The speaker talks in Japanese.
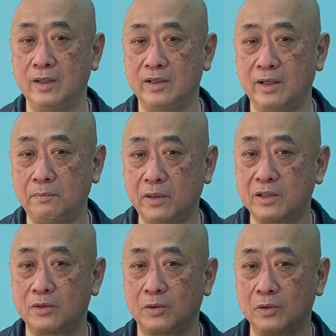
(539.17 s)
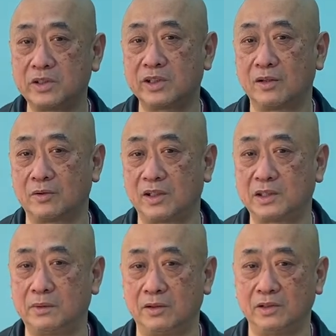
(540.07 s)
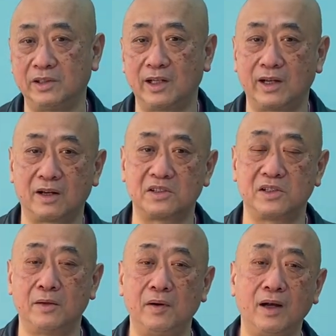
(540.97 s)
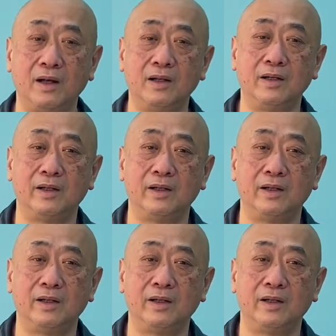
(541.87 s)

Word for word: やっぱりそのどっちかの立場の人間からすれば、